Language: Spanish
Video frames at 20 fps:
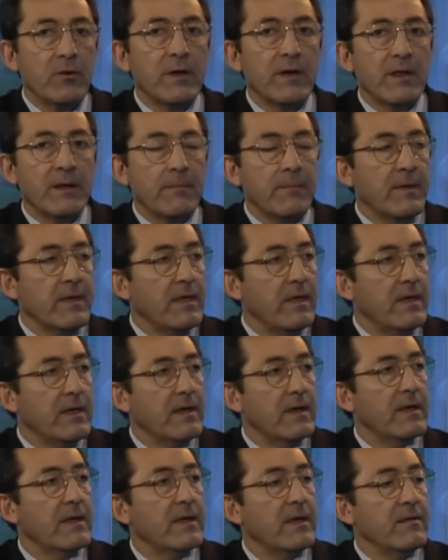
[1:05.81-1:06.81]
en gran
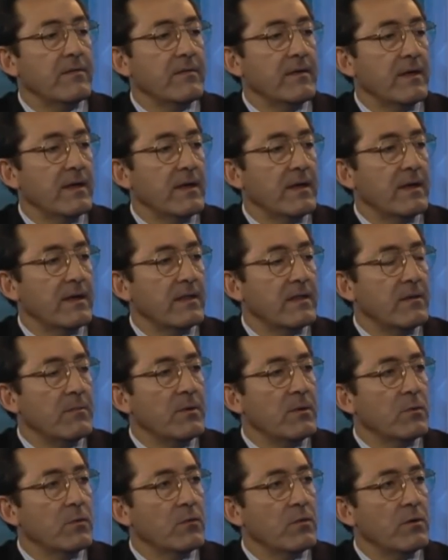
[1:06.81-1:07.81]
medida esa
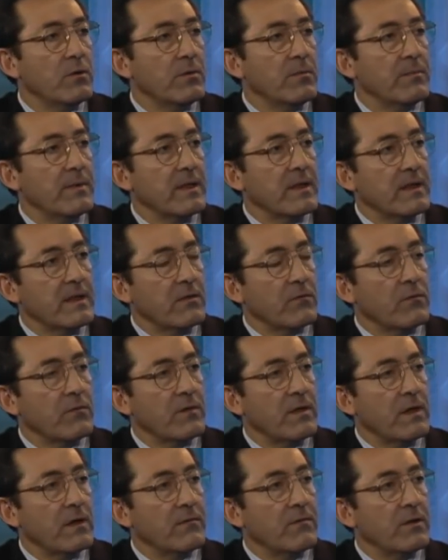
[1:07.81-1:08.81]
disminución va a estar
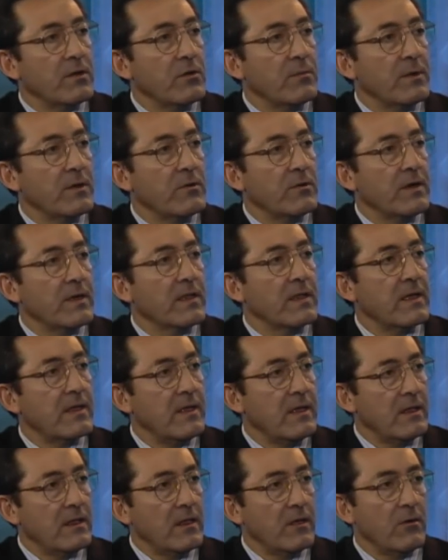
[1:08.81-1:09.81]
asociada a fenómenos
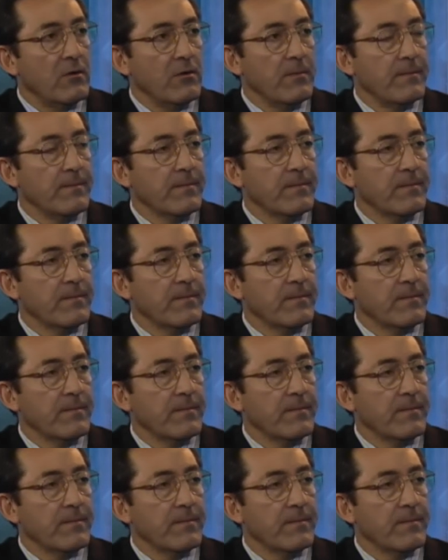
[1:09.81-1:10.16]
estadísticos.